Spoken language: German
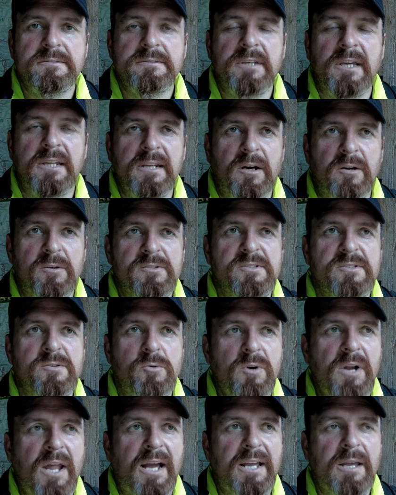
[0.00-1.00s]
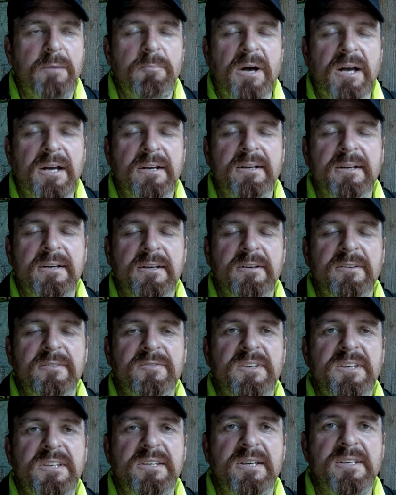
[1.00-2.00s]
genau so lange
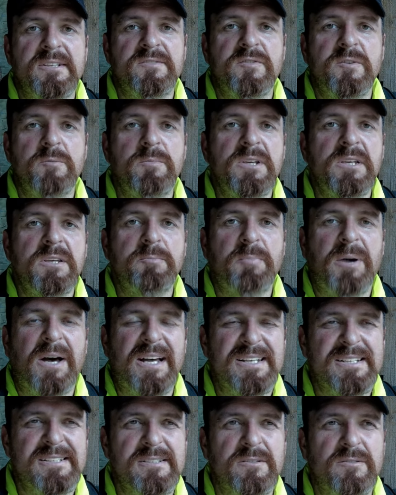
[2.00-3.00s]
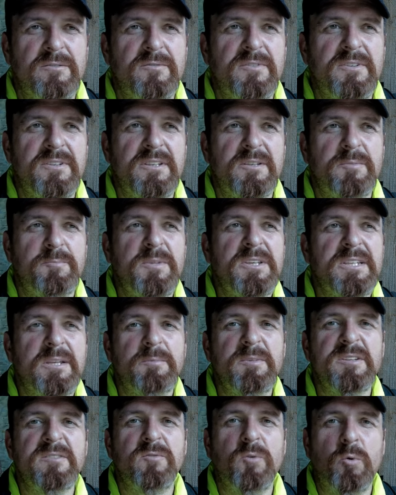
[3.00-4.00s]
mache, wie es für mich passt und wie ich mich
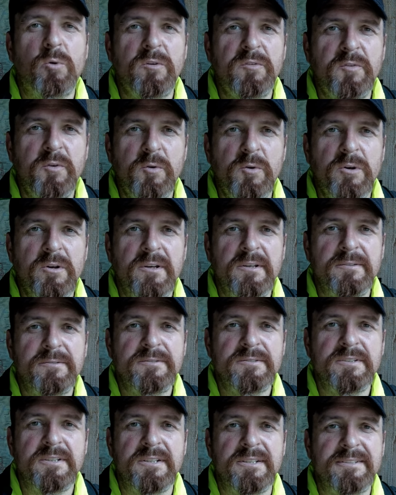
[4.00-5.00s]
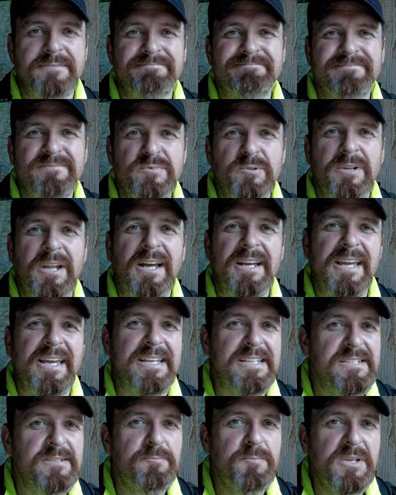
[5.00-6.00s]
damit wohlfühle und solange
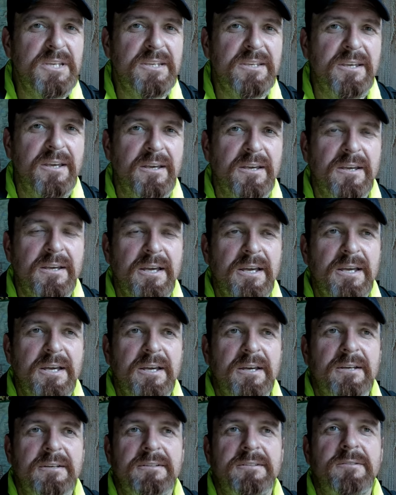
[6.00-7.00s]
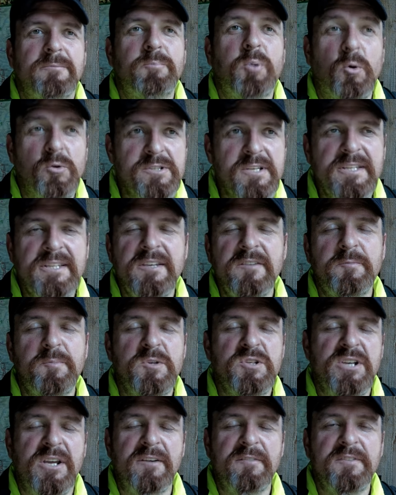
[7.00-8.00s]
es mich positiv
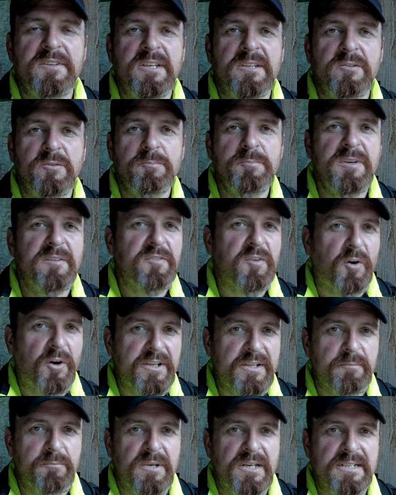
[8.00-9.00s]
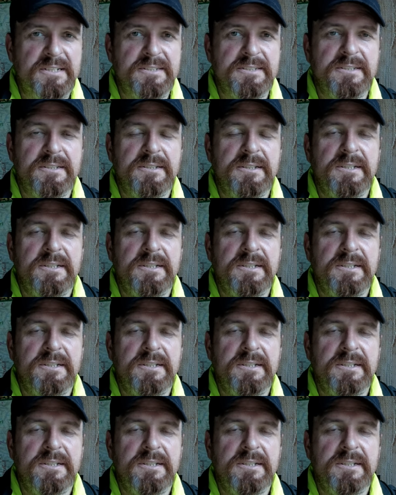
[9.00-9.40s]
beschäftigt und mir Freude macht.